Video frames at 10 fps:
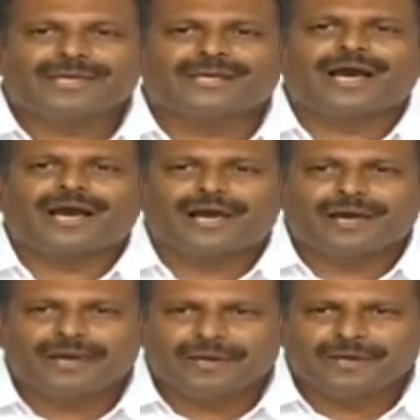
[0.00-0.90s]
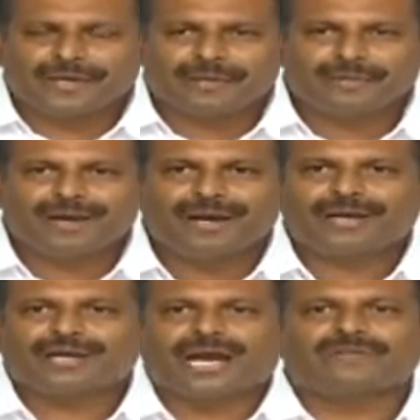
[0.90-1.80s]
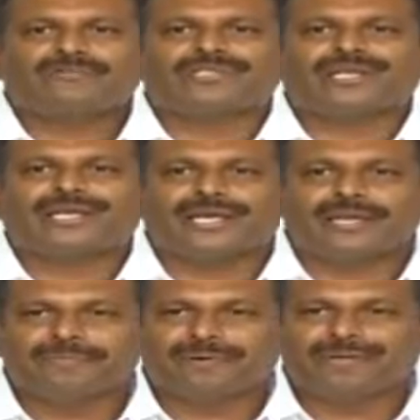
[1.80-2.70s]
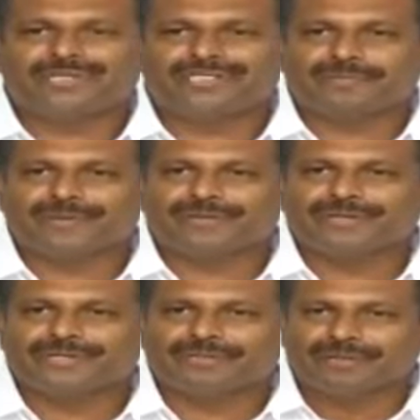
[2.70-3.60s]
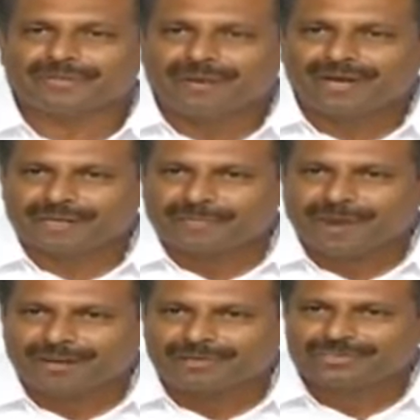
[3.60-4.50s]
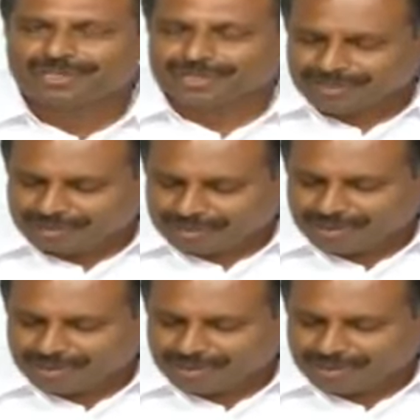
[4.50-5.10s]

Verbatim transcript: ఇంకా ఎక్కువ కన్ఫ్యూజన్లోకి వెళ్ళిపోవాలని చెప్పేటువంటి దుర్మార్గపు ఆలోచనలతో